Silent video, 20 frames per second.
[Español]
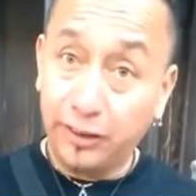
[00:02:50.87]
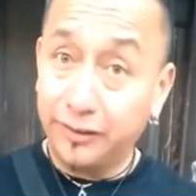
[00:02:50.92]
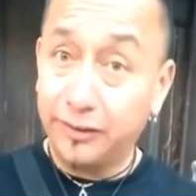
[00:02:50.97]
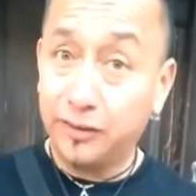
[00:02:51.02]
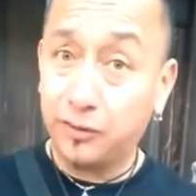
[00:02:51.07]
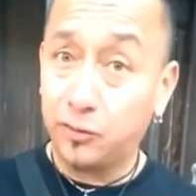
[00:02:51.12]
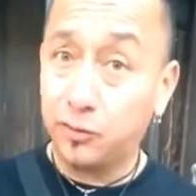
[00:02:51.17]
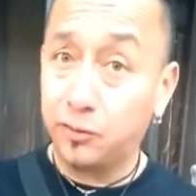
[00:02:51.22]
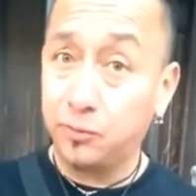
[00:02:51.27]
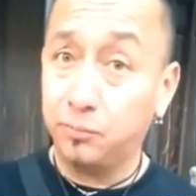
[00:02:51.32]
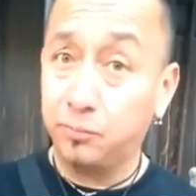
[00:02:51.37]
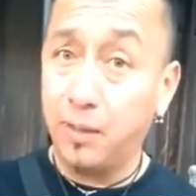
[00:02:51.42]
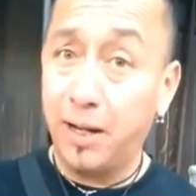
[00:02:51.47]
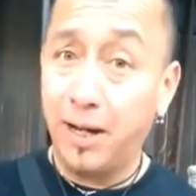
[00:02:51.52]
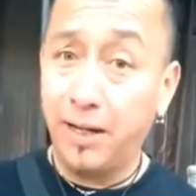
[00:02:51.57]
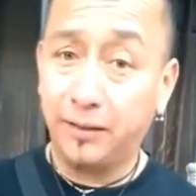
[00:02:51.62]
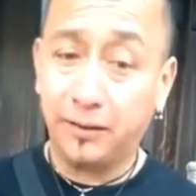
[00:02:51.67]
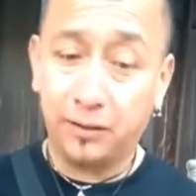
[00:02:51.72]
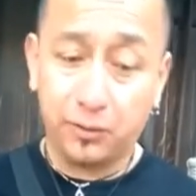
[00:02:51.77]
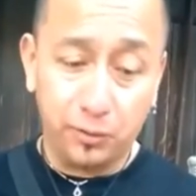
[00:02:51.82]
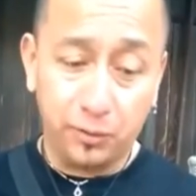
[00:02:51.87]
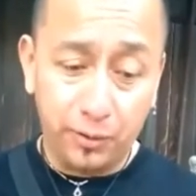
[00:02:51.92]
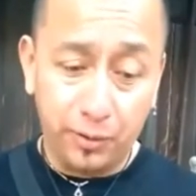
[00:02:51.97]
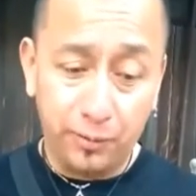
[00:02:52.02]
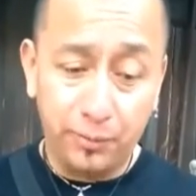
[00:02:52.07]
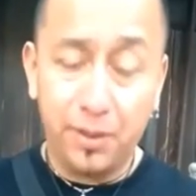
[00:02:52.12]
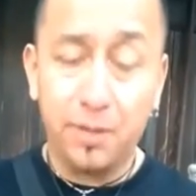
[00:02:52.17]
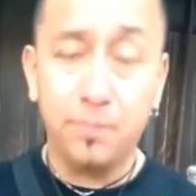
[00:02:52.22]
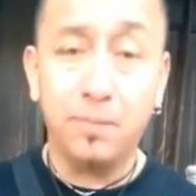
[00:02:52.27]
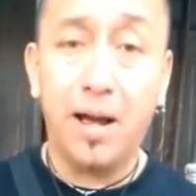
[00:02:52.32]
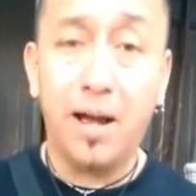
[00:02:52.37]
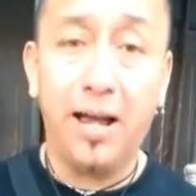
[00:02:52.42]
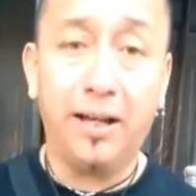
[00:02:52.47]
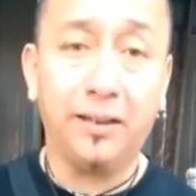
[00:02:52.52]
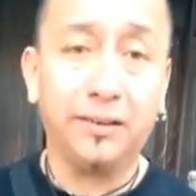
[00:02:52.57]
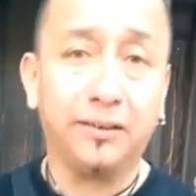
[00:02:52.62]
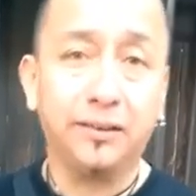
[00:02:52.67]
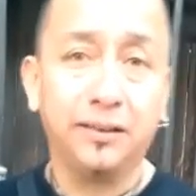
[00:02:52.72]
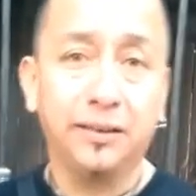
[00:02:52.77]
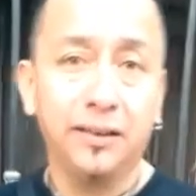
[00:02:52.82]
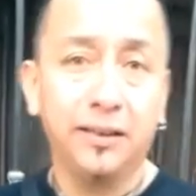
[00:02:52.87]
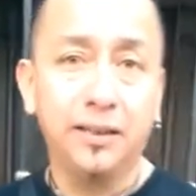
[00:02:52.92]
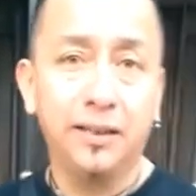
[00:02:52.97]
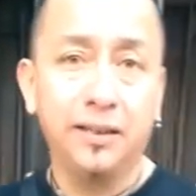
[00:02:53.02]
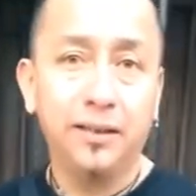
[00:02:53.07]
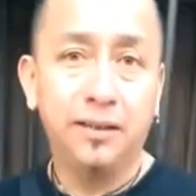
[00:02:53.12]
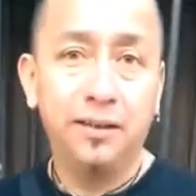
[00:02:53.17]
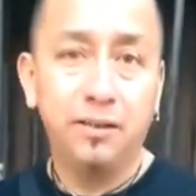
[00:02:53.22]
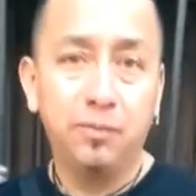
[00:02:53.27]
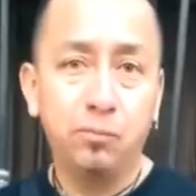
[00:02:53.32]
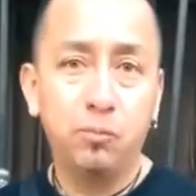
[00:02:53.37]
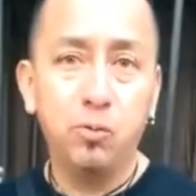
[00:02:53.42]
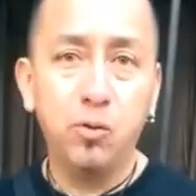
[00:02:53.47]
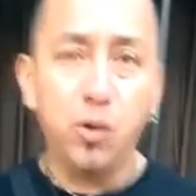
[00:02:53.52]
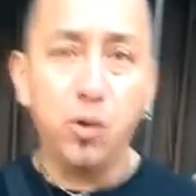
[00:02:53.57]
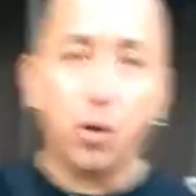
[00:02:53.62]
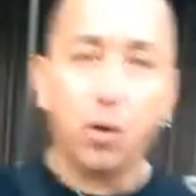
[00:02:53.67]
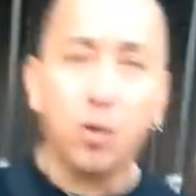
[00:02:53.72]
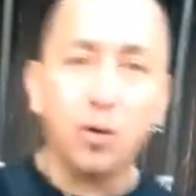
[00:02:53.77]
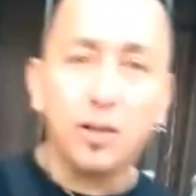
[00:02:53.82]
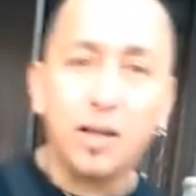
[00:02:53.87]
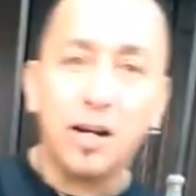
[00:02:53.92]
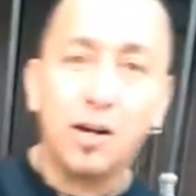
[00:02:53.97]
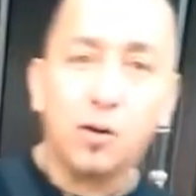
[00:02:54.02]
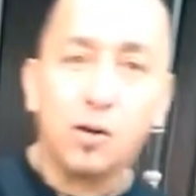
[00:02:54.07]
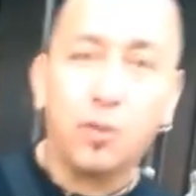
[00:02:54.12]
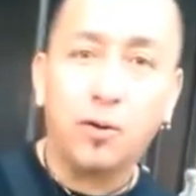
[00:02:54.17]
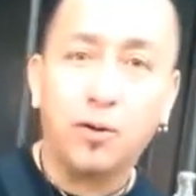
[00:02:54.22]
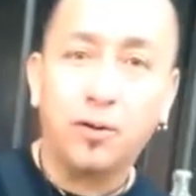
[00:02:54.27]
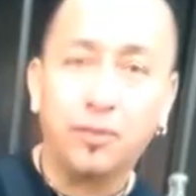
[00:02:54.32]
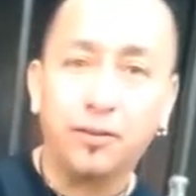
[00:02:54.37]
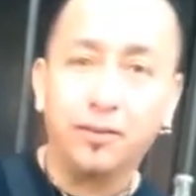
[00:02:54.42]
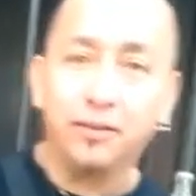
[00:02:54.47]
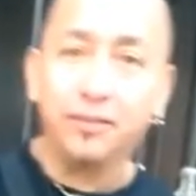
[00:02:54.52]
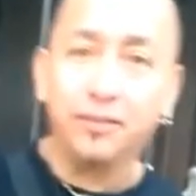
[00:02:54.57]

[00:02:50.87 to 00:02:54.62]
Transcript: éxitos más, todavía más. Puro rock and roll.